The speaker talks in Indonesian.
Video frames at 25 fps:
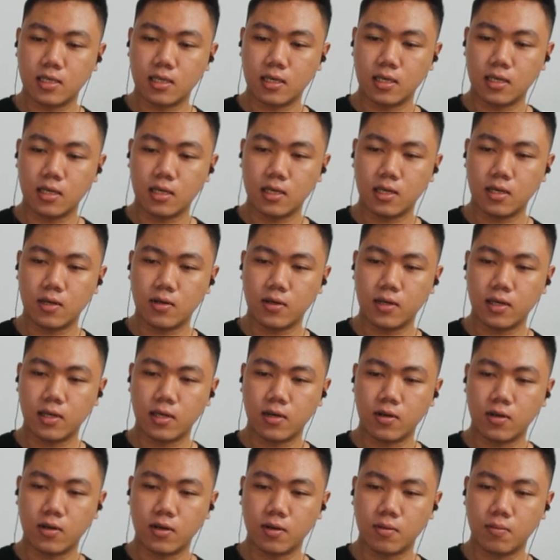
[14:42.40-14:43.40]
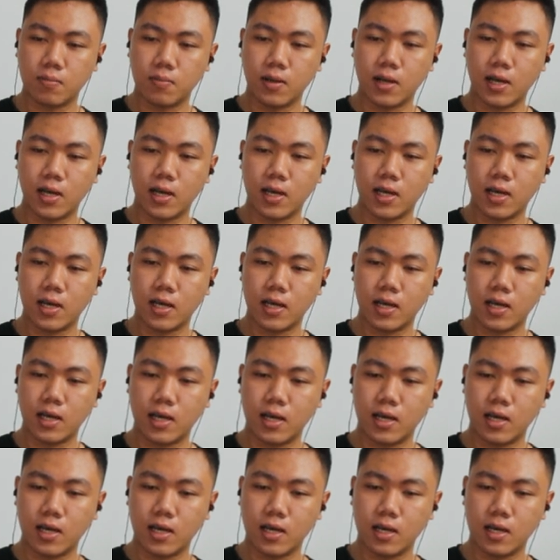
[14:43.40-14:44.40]
Oh, error
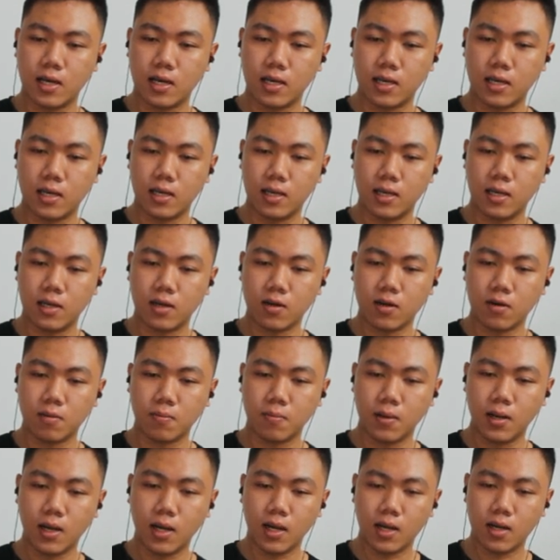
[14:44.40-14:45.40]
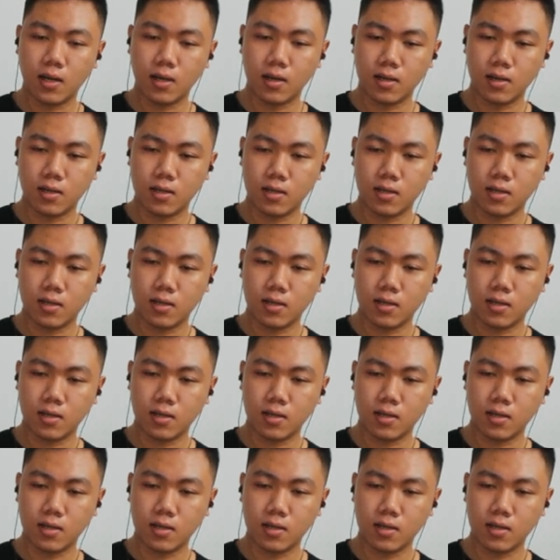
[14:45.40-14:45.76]
bah, error bah.